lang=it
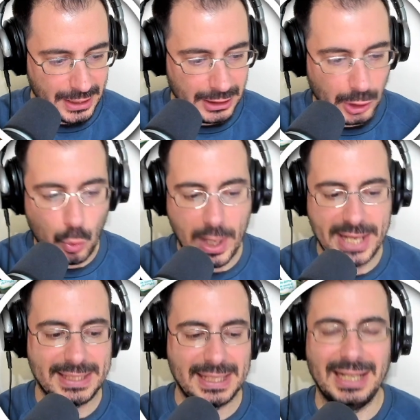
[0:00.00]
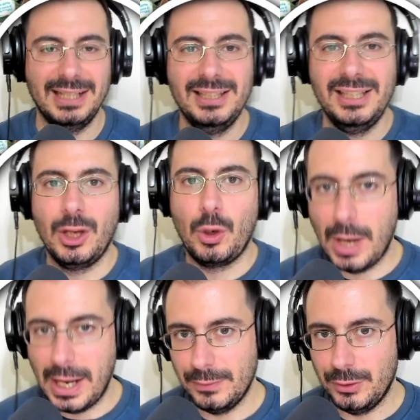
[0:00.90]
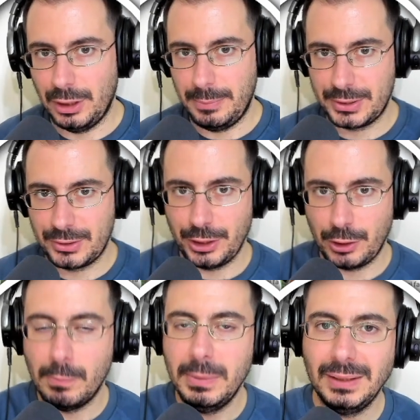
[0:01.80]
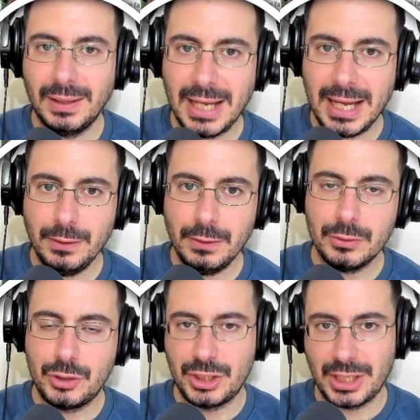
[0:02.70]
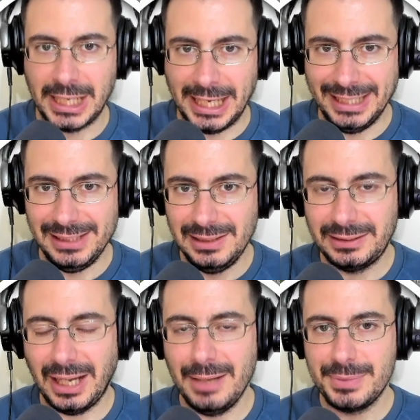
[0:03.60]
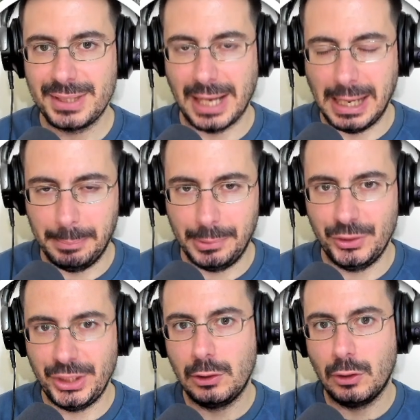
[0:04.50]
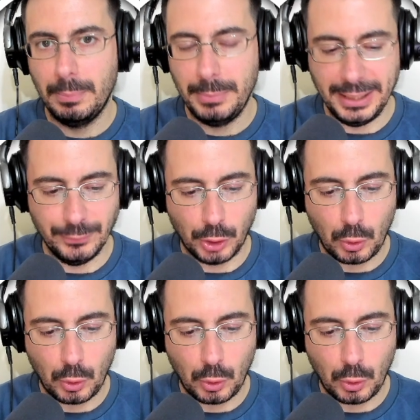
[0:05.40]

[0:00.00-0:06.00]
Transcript: questa quando le persone commenteranno ci sarà il timestamp del commento,